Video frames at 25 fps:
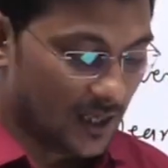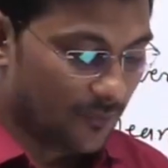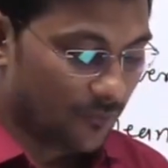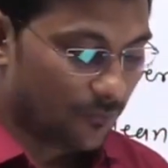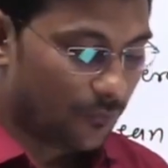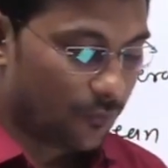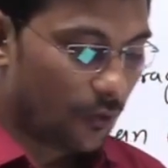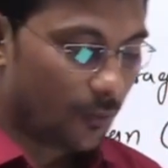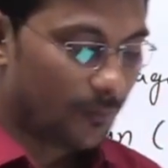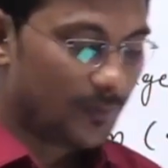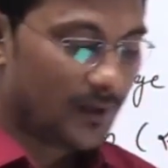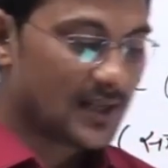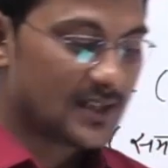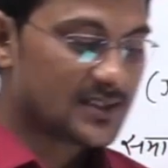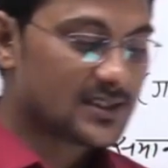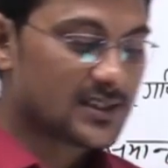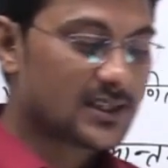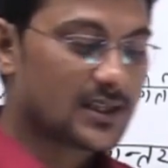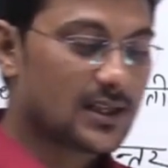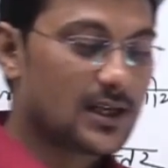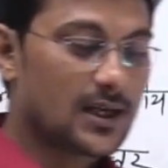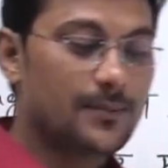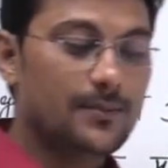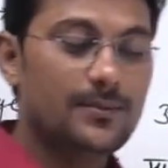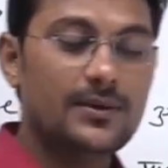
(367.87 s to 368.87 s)
फॉर्मूलाज
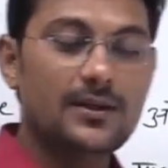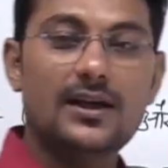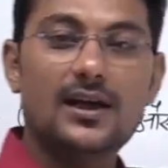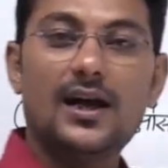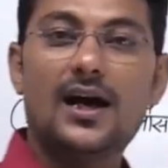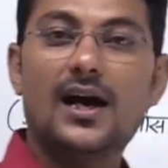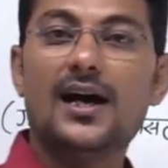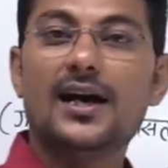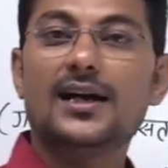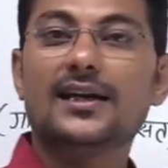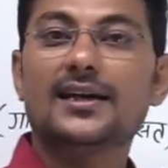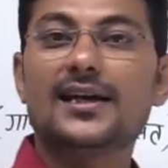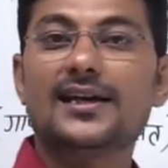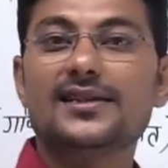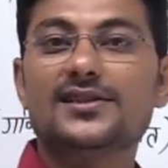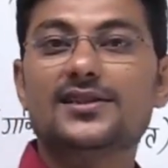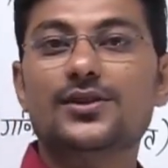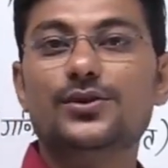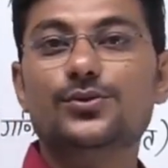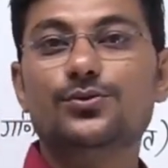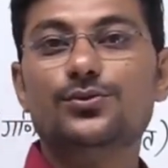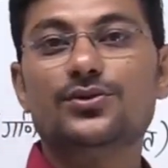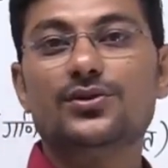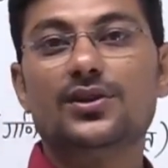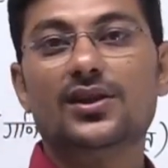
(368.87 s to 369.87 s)
कब कहाँ कैसे
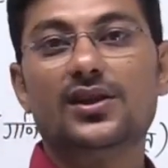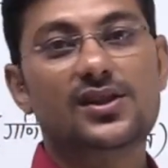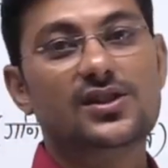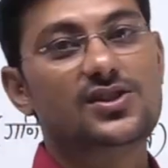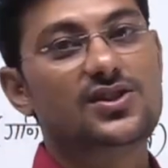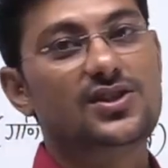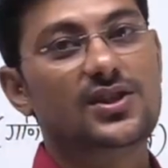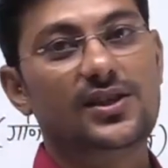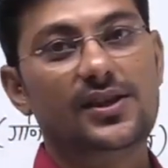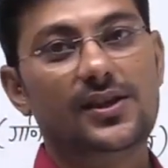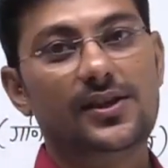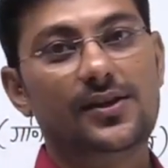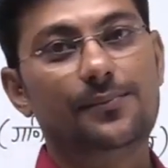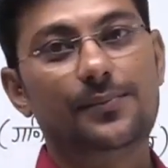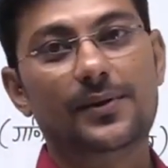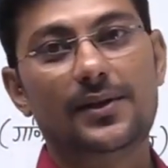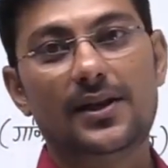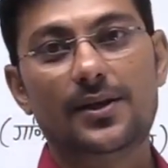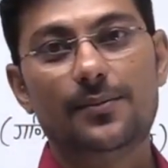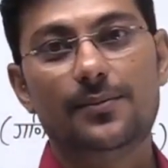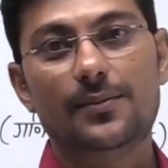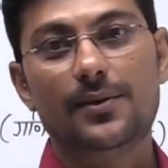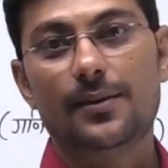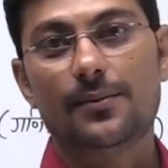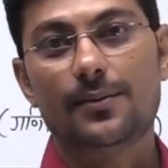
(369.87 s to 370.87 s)
यूज करने चाहिए पहले
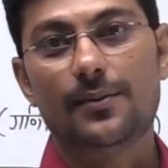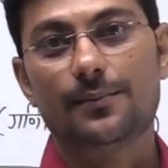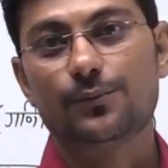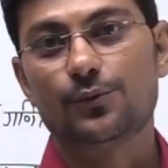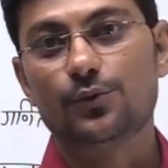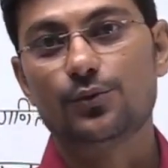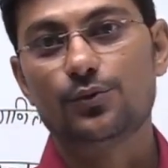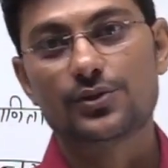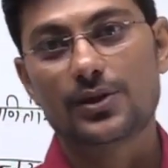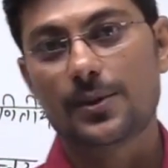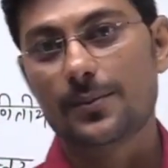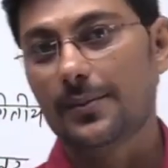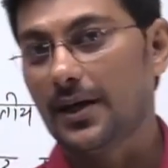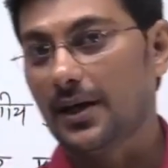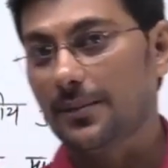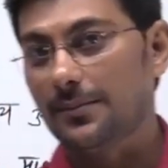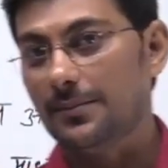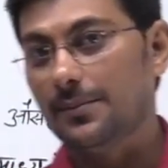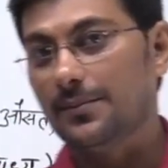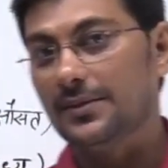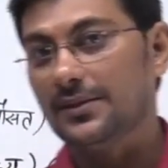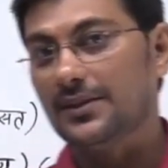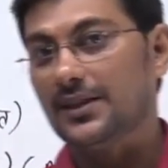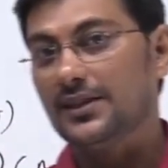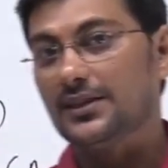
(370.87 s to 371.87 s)
मैं आप आपको उसके बारे में
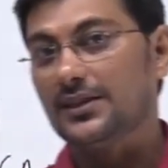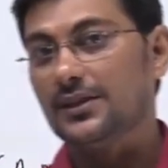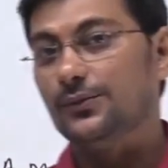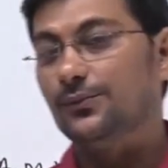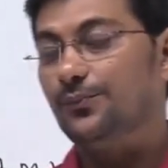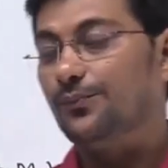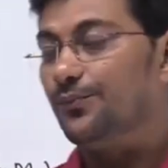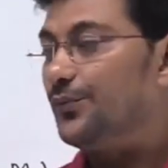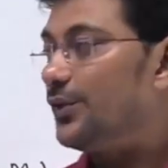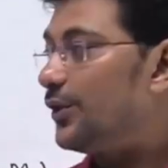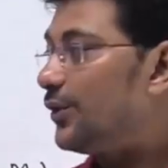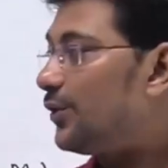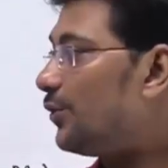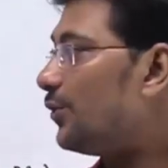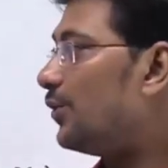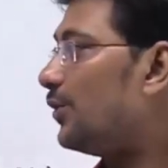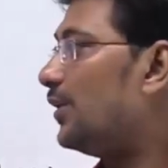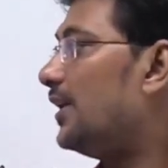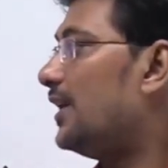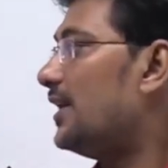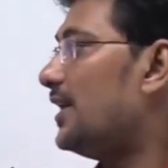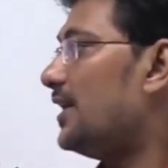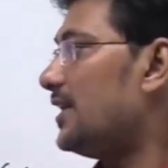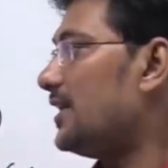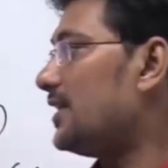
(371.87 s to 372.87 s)
बताता हूँ देखो
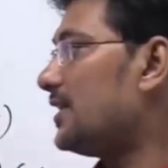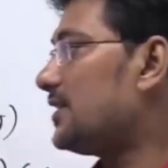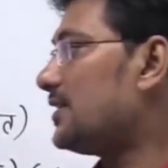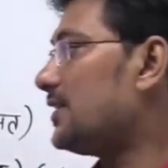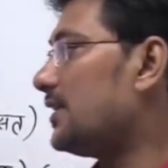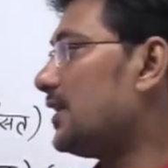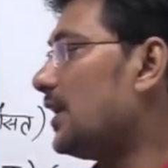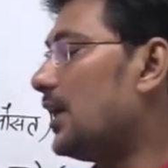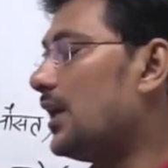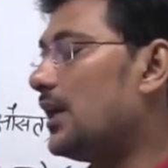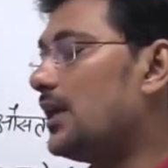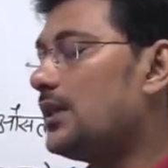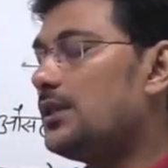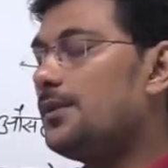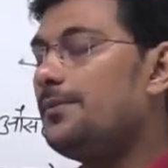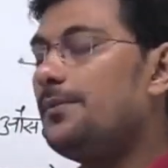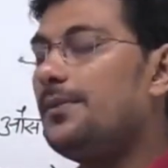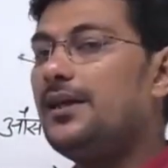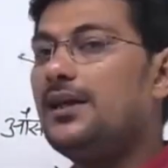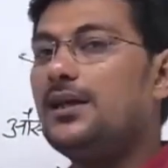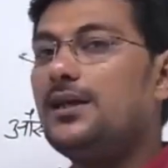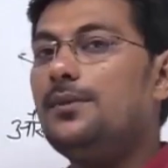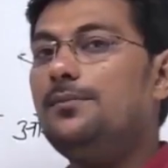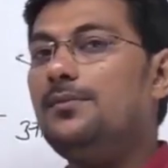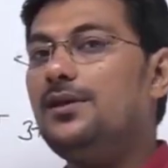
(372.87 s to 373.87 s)
इस
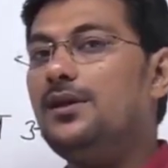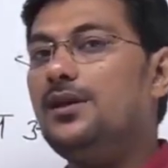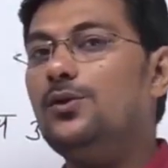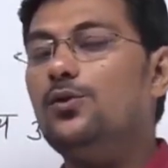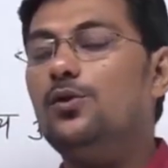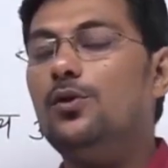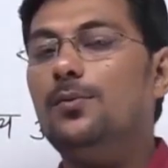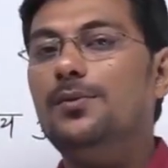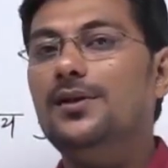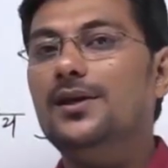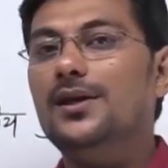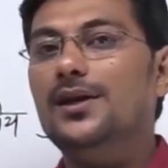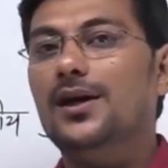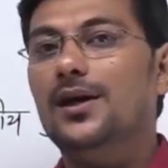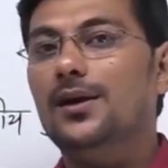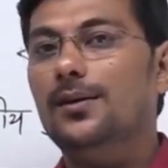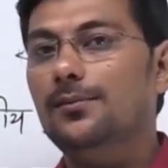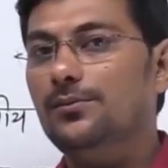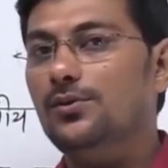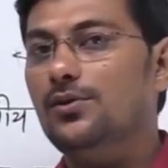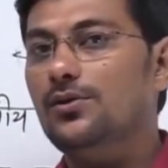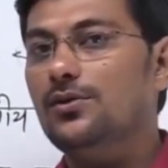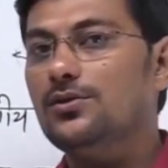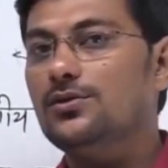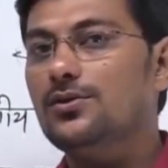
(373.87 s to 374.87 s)
अर्थमेटिक मीन को भी हम
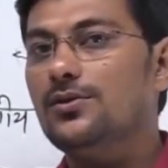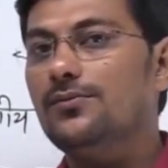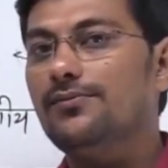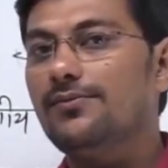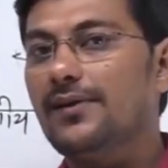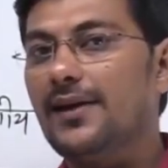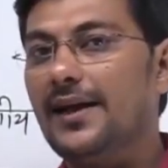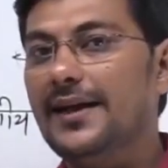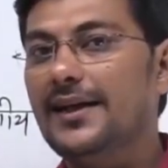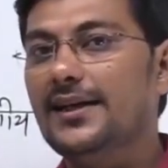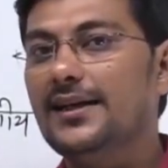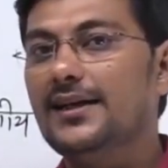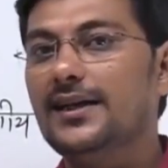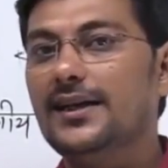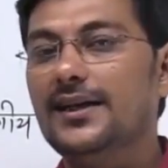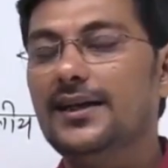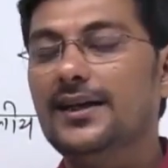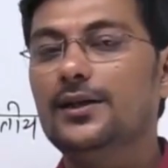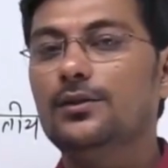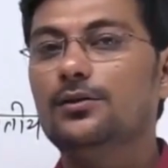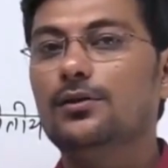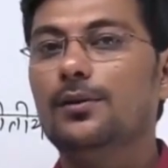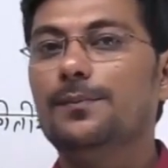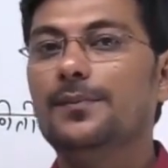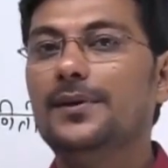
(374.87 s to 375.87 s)
लोग जो फाइंड करेंगे
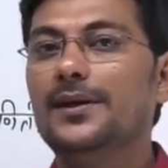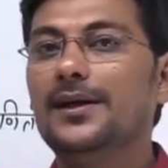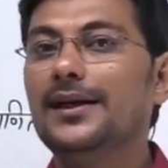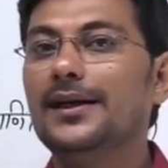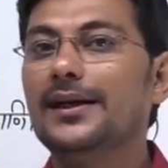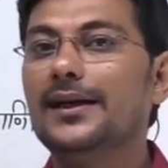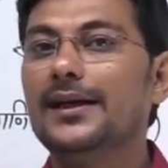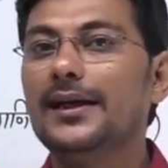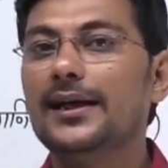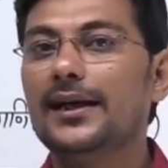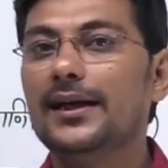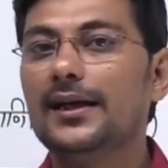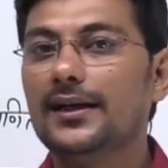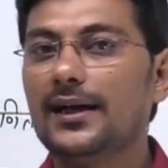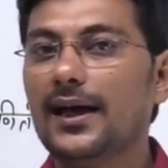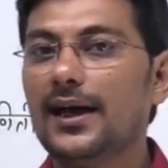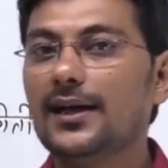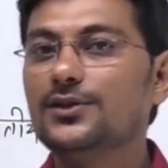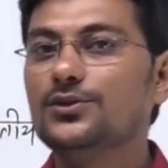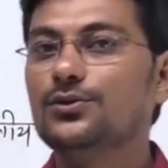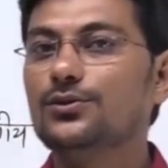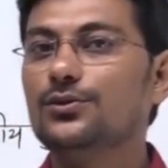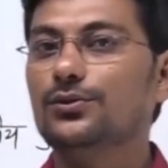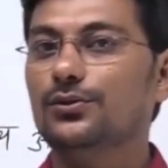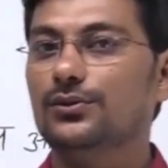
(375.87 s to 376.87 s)
तो अपने डेटा
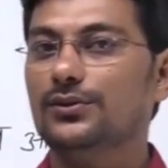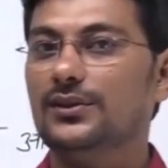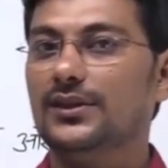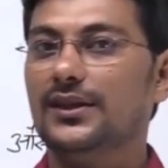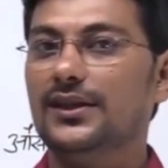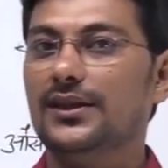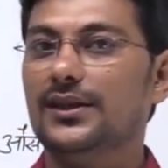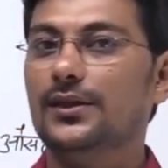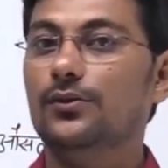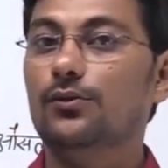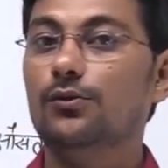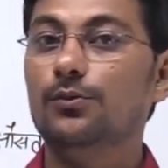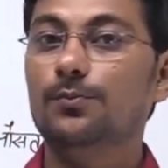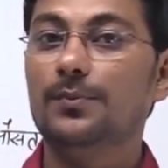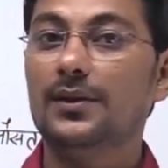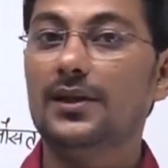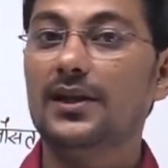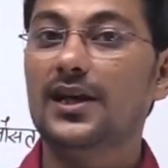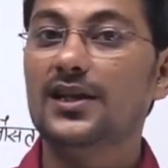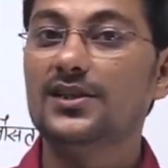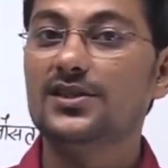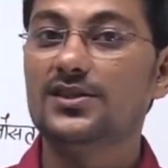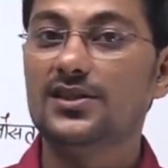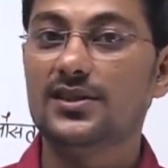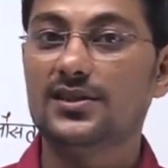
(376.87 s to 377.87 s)
जो होते हैं उन पर
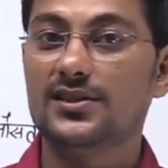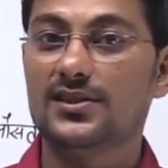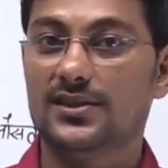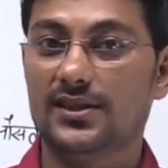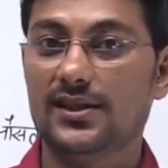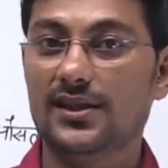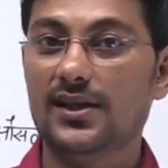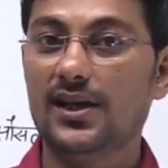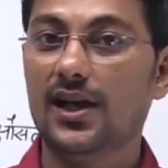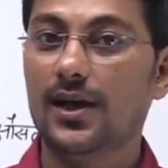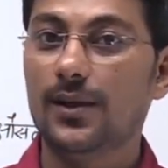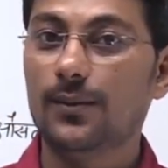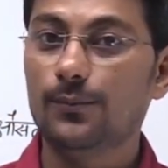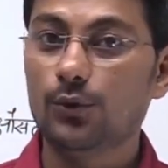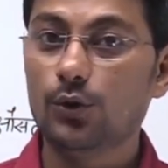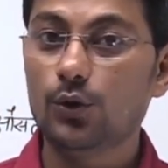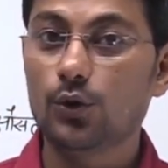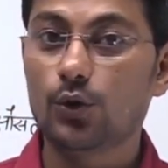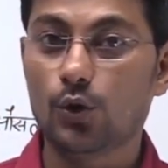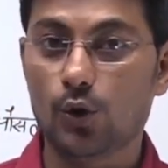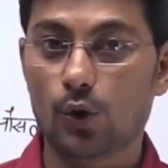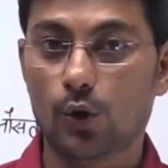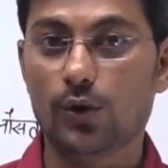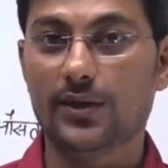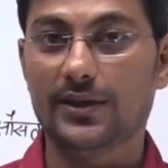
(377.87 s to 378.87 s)
अच्छे से हम लोग
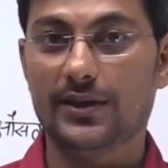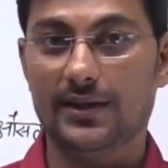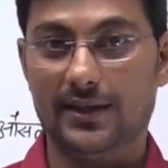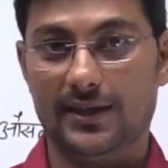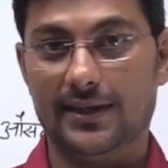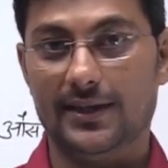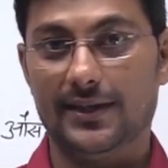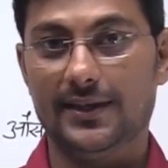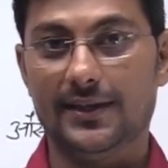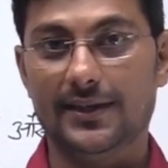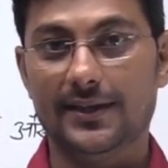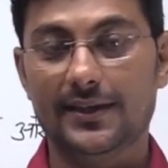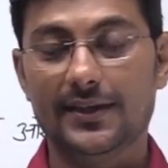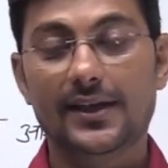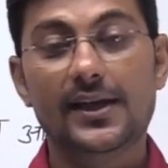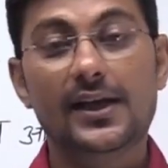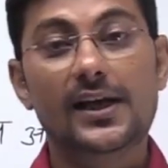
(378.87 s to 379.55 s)
गौर करेंगे